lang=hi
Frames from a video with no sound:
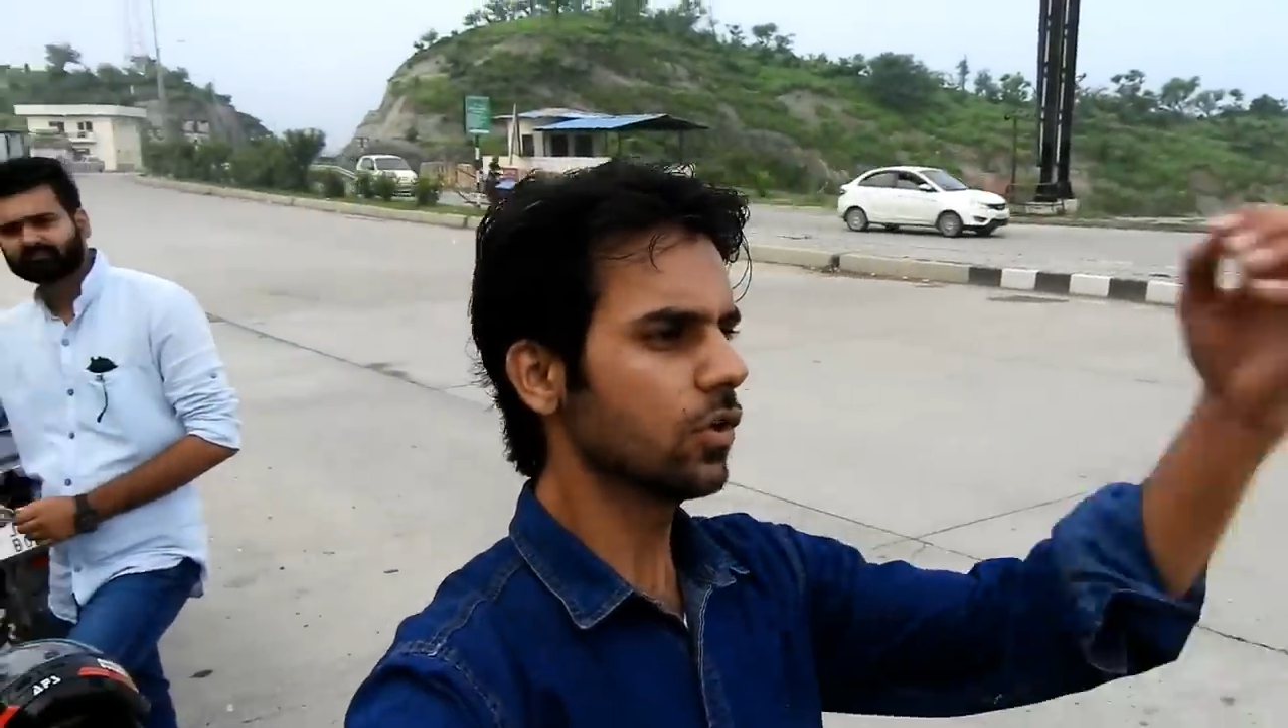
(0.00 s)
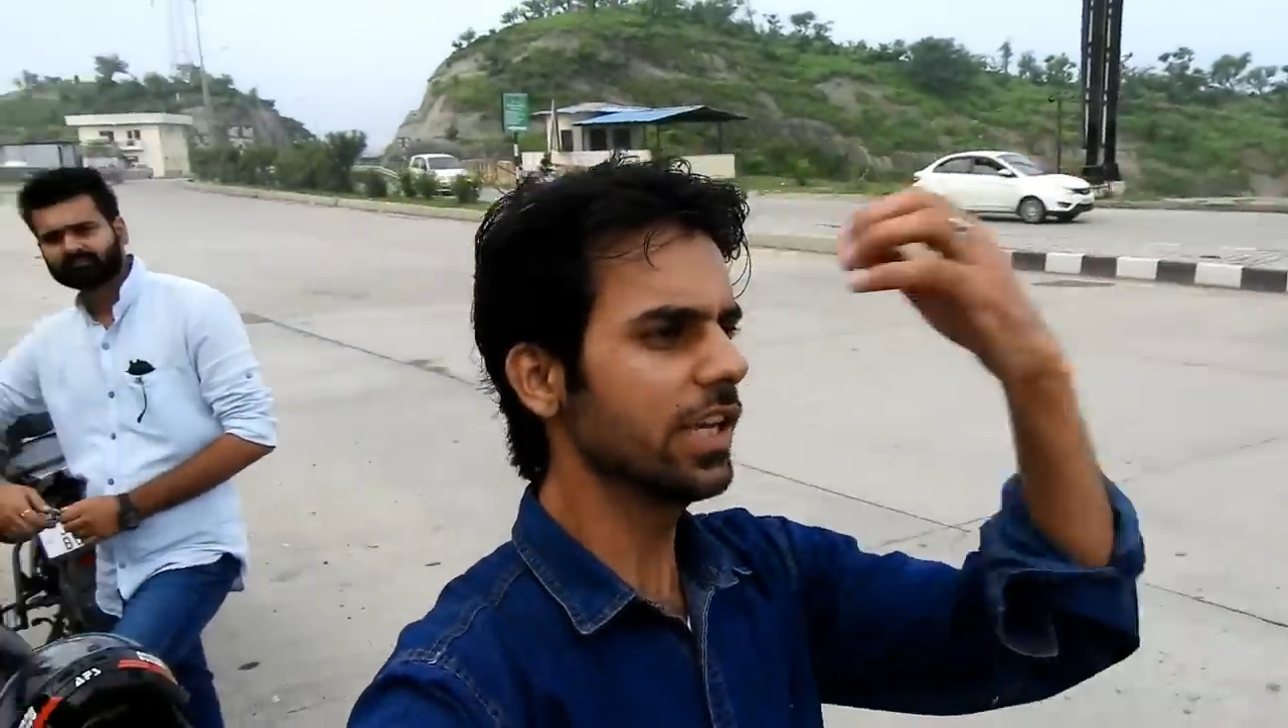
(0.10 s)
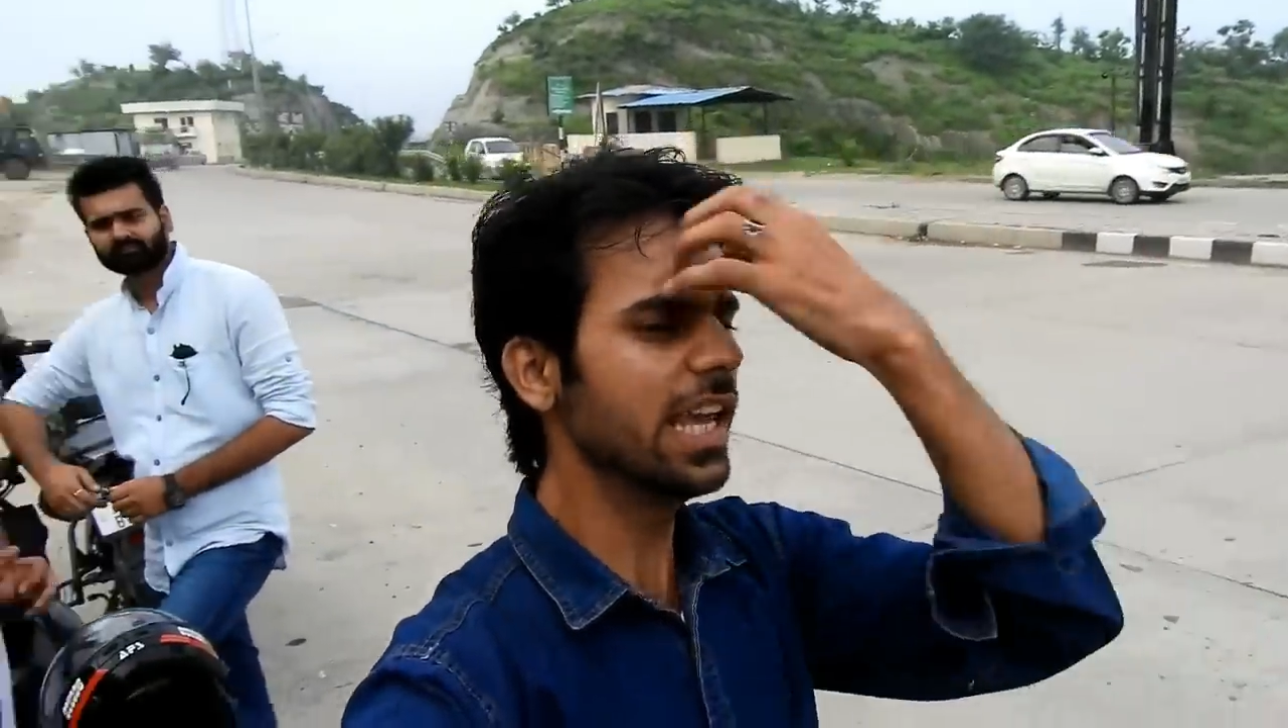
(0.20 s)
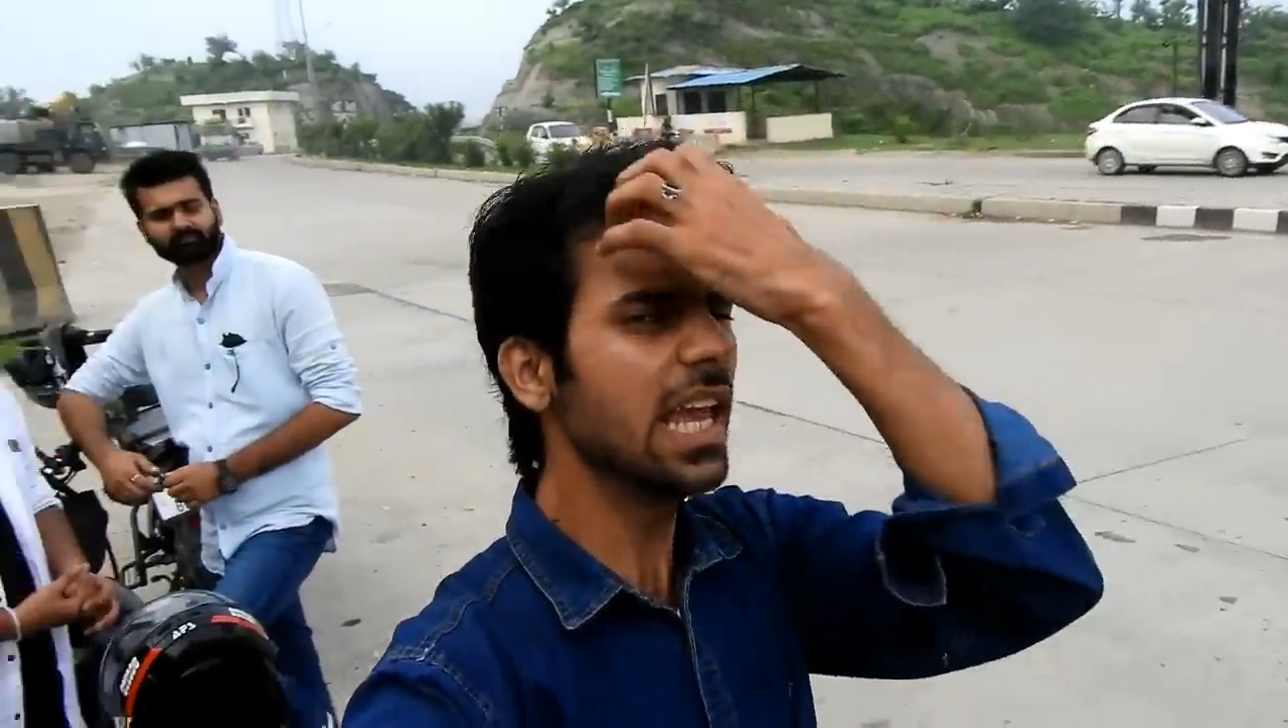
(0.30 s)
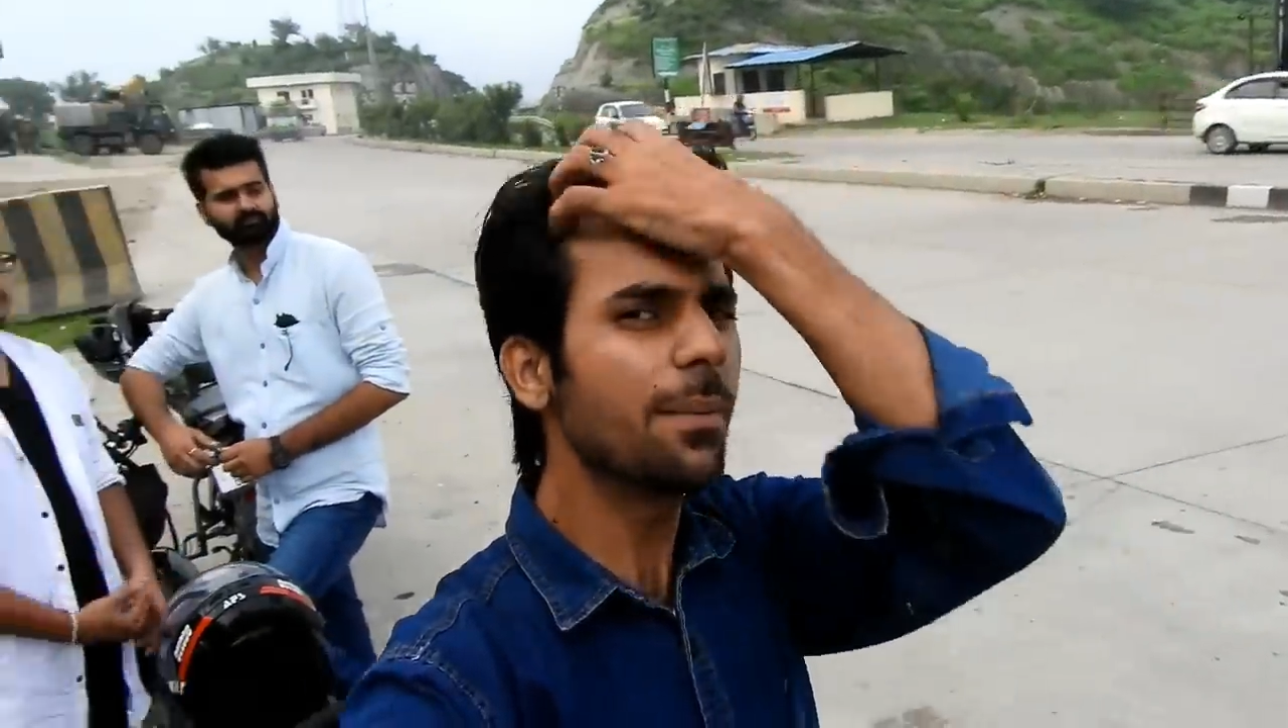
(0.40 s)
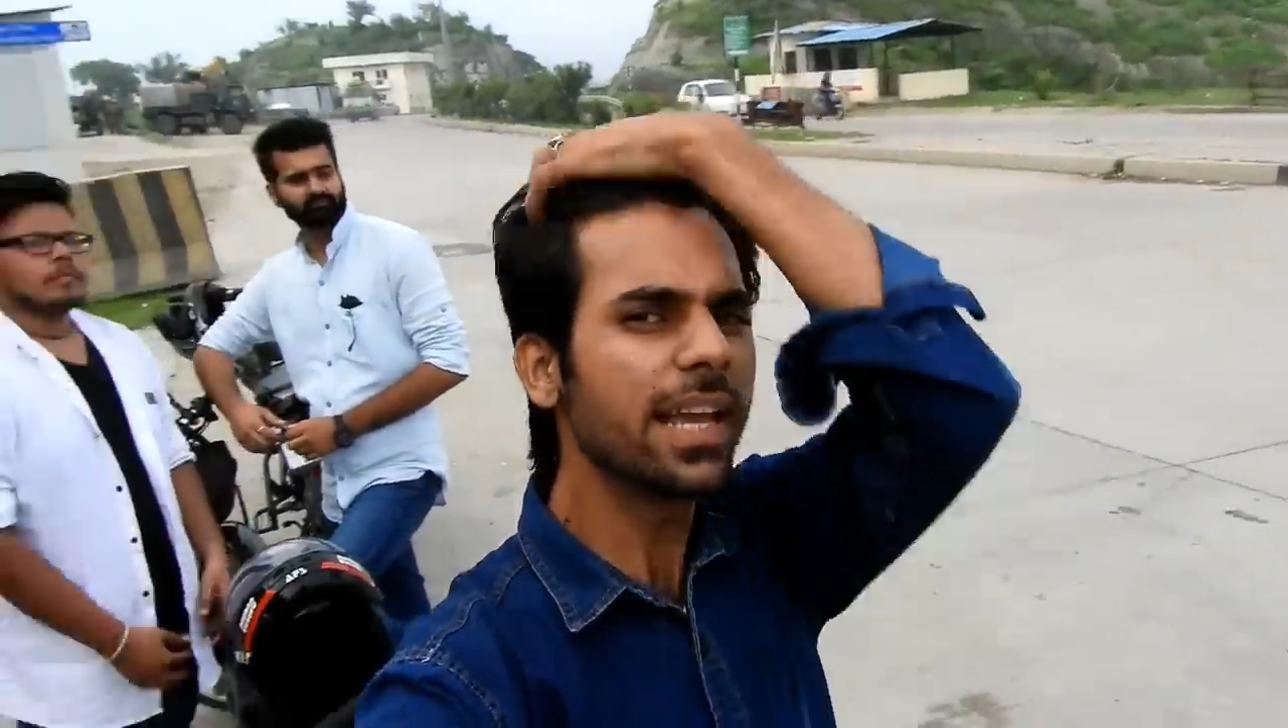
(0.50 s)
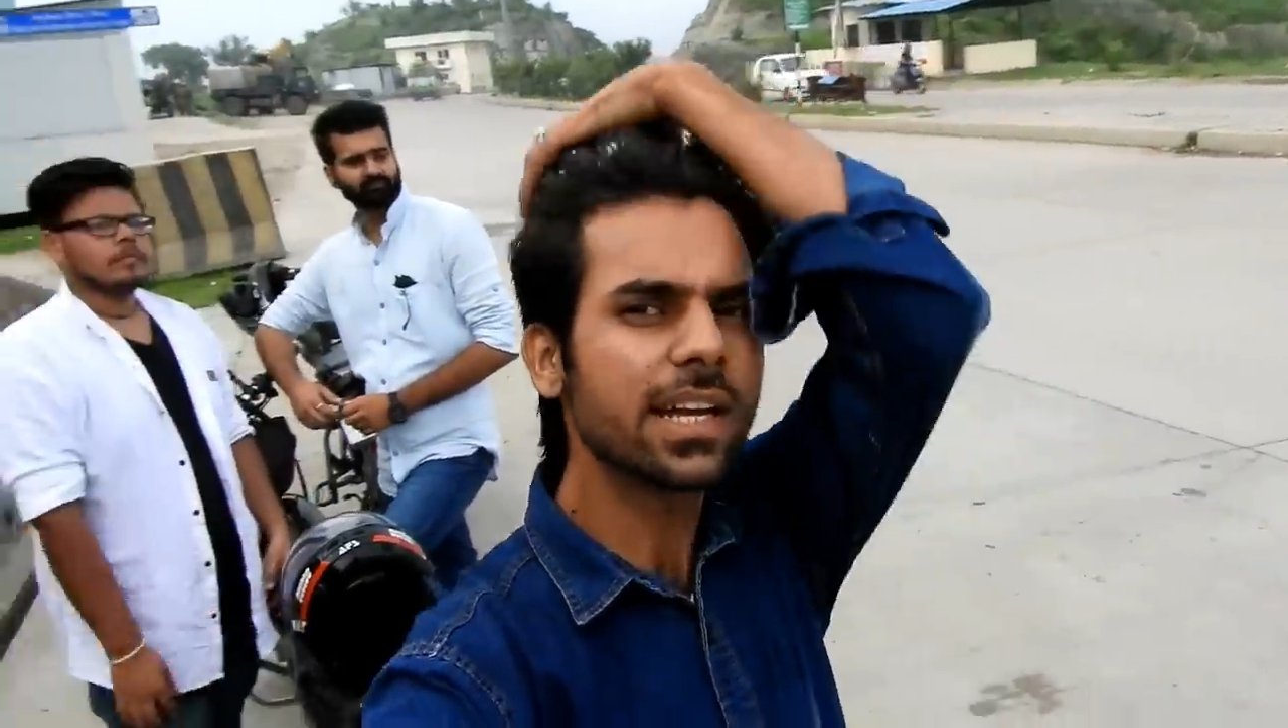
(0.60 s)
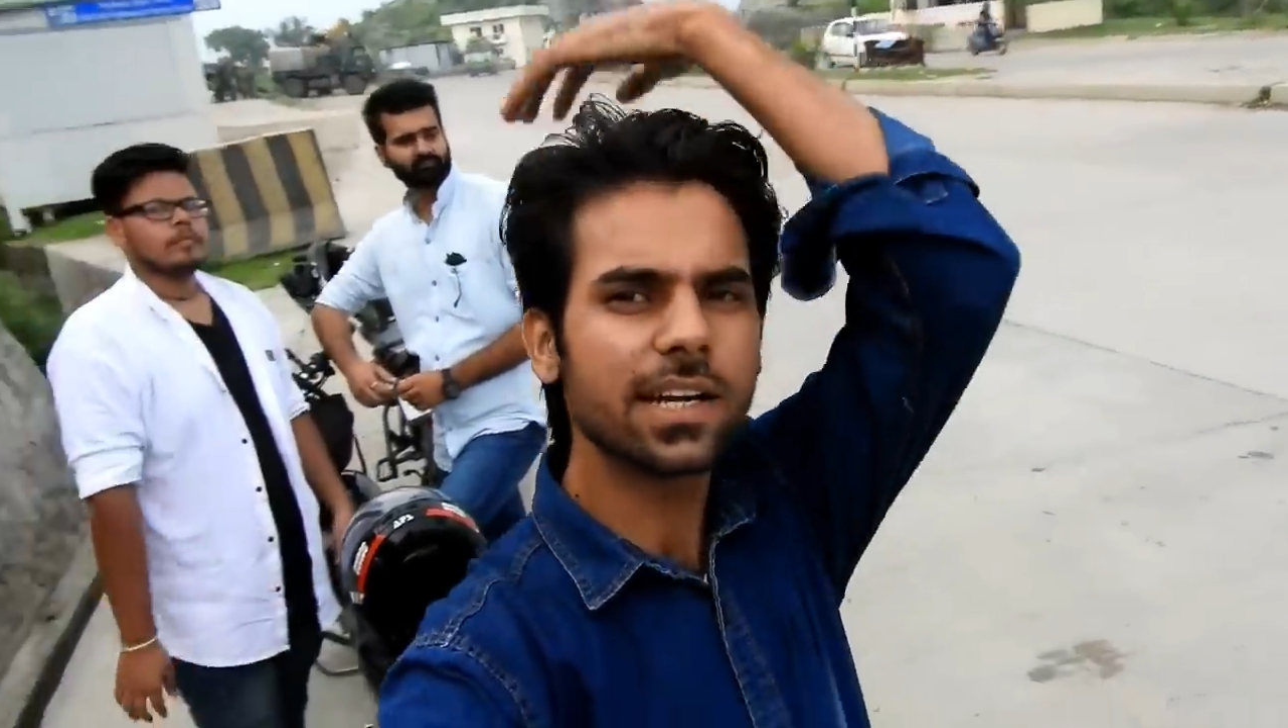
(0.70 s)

तो यही है भाई